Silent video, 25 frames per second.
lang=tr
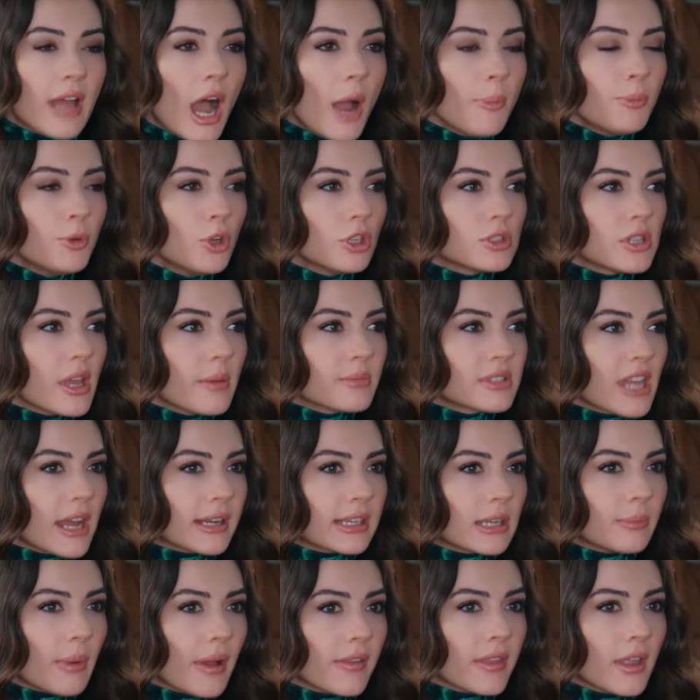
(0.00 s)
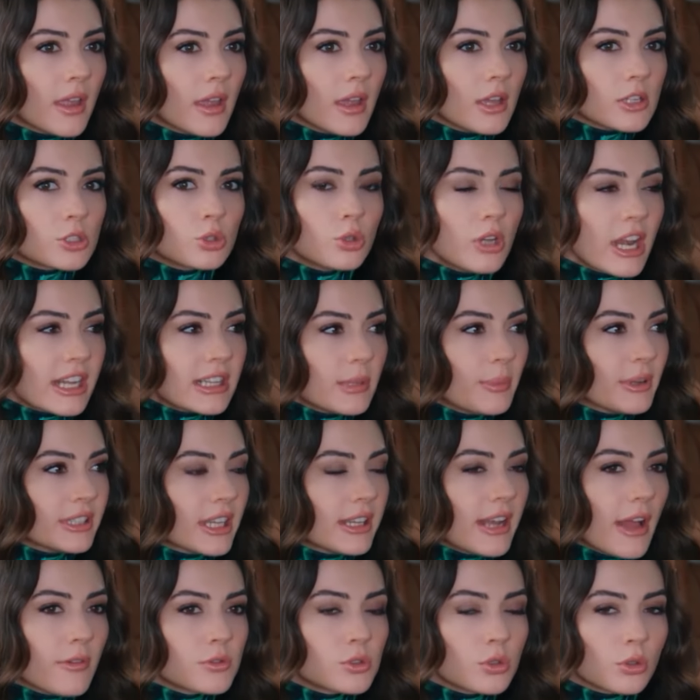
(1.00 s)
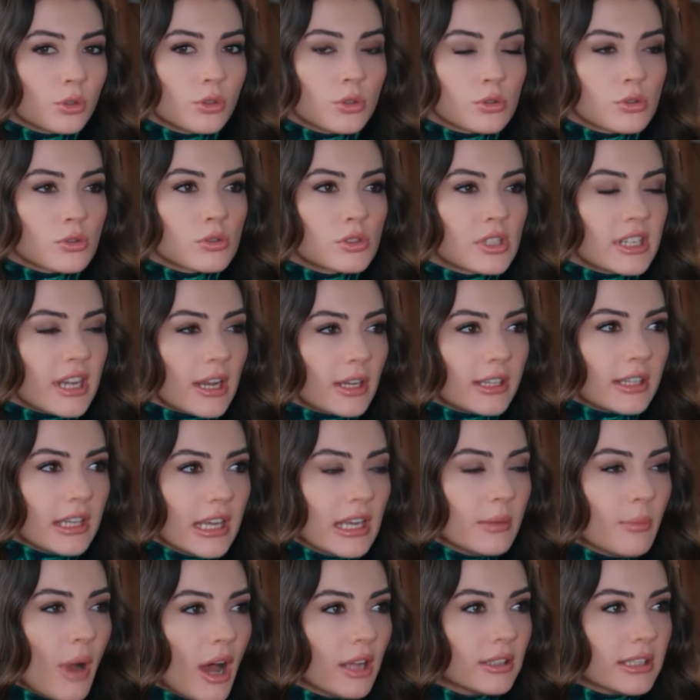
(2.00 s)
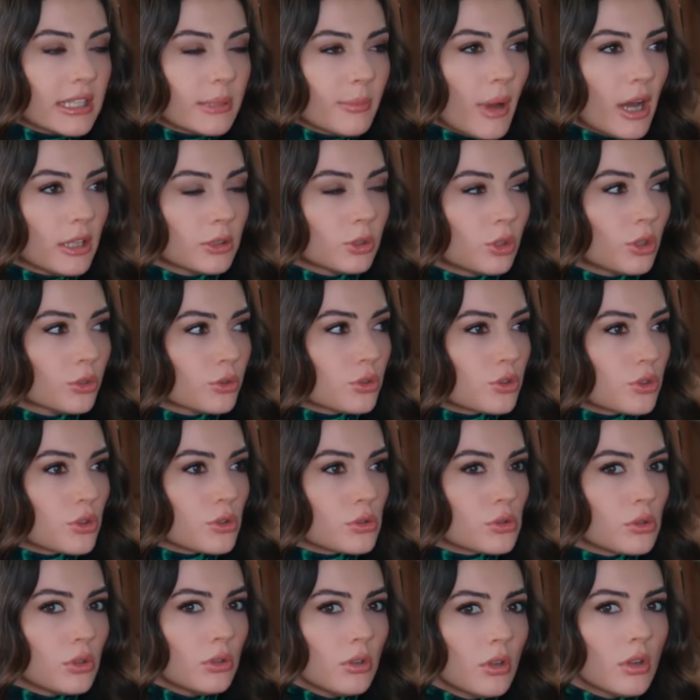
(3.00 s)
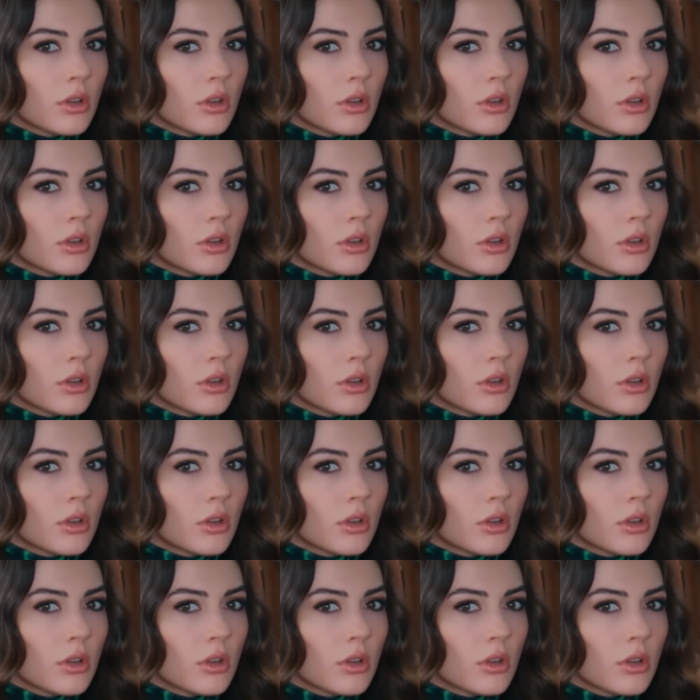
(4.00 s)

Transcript: Ne yapıyorsam sanki ben? Sürekli bana laf sokuyorsun, sürekli imalı imalı konuşuyorsun.